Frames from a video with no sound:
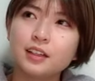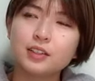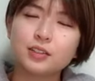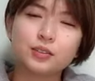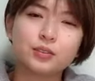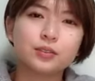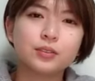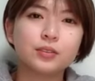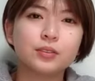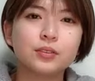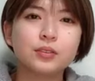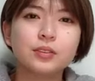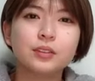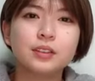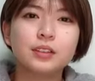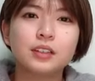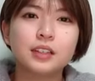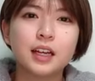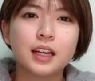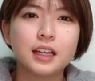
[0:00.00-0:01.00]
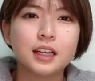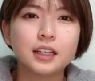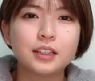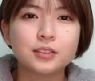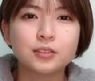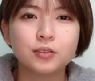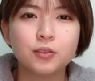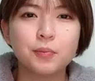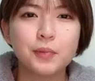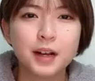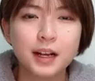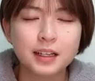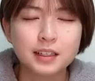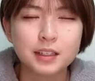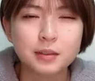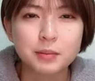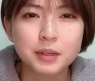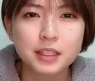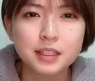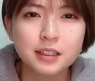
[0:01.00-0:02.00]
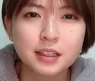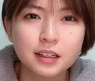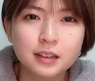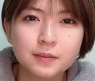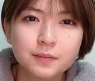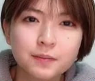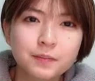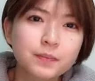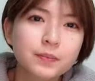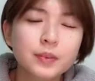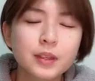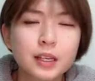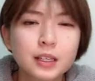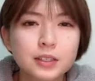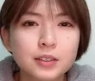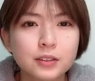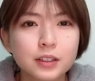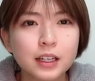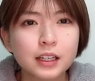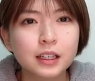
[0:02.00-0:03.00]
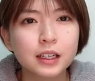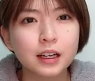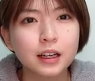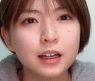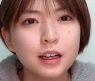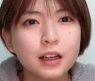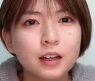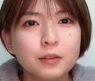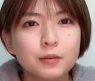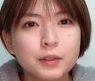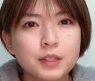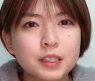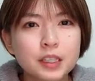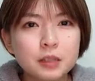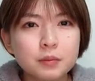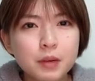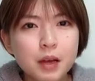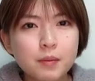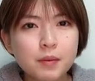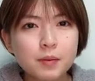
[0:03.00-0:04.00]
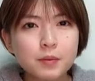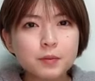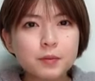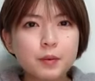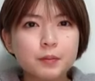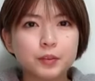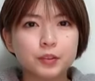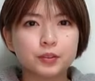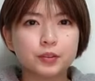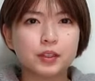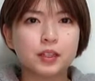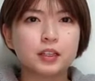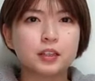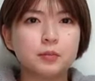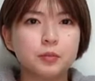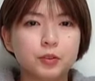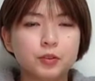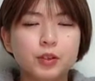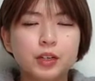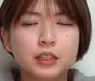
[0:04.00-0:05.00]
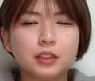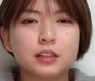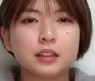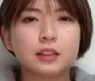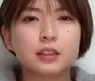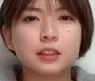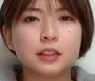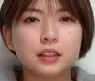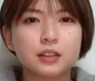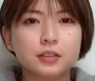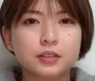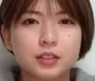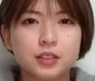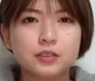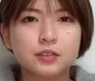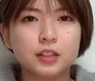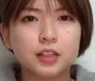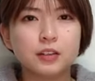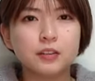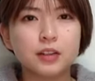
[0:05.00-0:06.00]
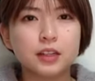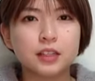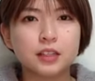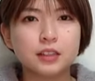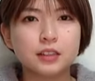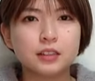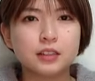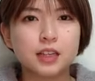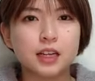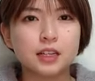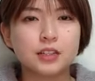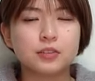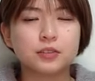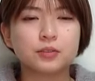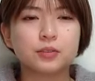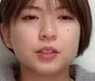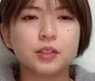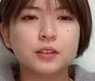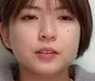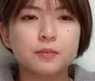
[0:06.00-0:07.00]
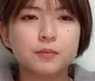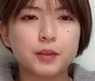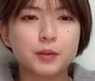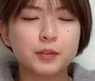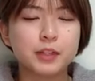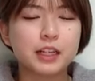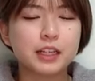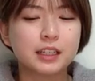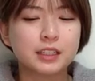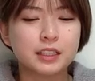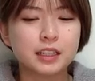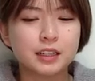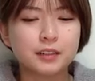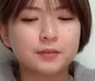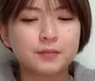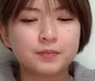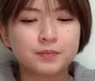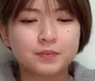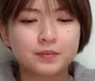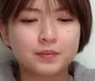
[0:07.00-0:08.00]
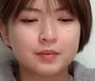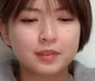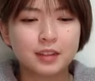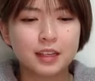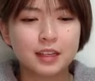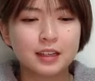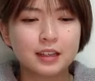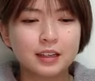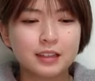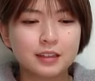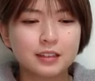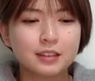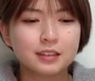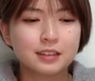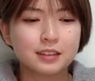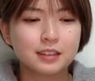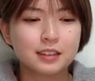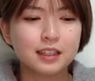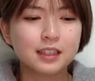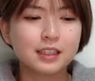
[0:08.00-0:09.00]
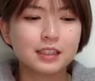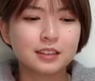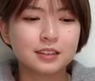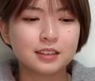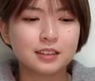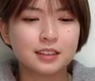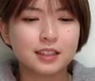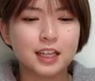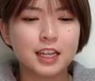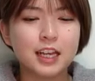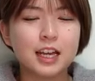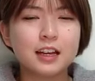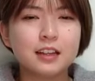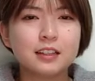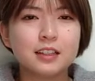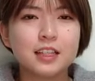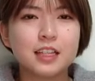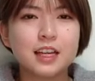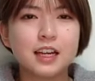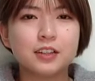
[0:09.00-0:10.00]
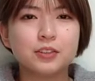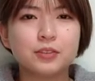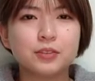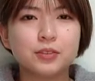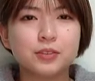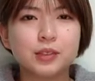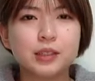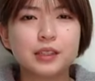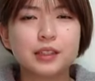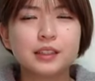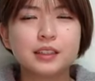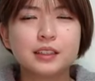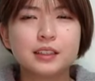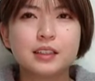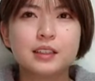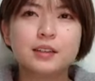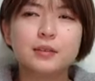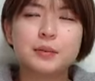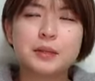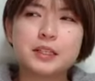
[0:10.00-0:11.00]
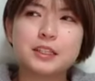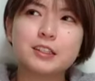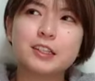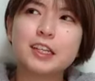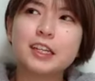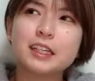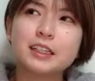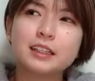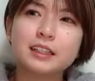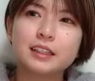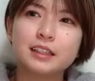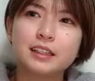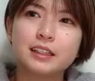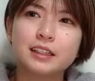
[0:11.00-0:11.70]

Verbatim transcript: ちょっと大役を任せましたそうなんか別に「マミムーモ」とかでもよかったんだけどさ歌割り最初とかでもなんかさなんかニヤニヤというか別に